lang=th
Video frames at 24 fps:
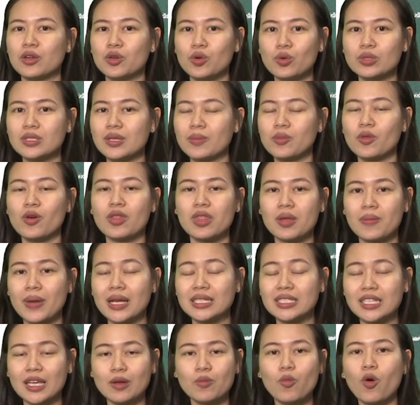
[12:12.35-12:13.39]
ดูจำนวนสมา
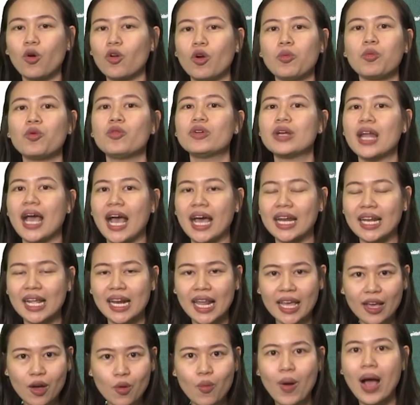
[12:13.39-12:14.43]
ชิกบวกลบคูณหารอะ
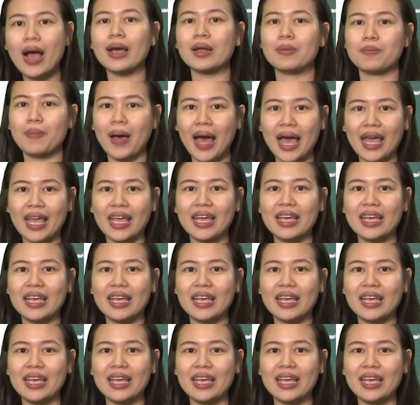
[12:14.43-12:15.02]
ไรก็ว่ากันไป